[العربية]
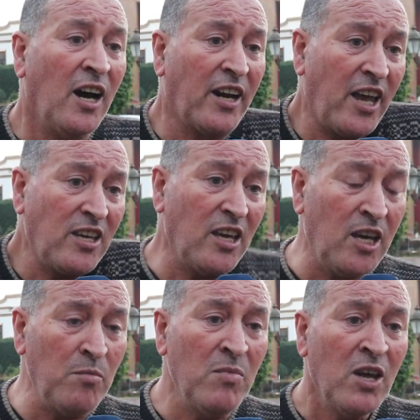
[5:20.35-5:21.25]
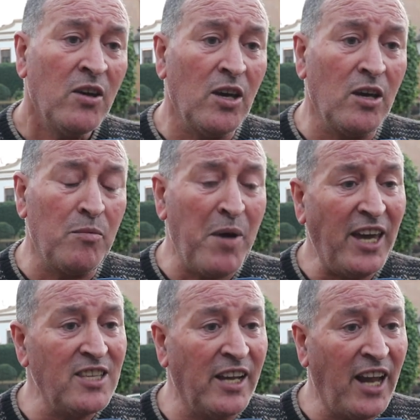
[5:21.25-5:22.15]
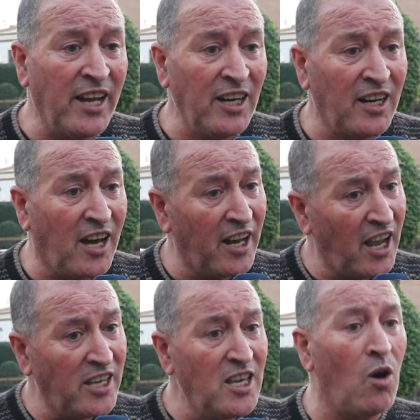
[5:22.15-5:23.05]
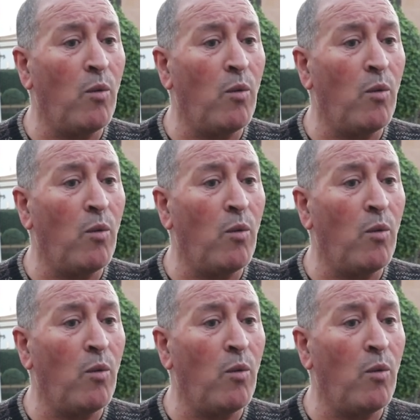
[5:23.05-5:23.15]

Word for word: رأيهم آه، بعيدا عن الكراهية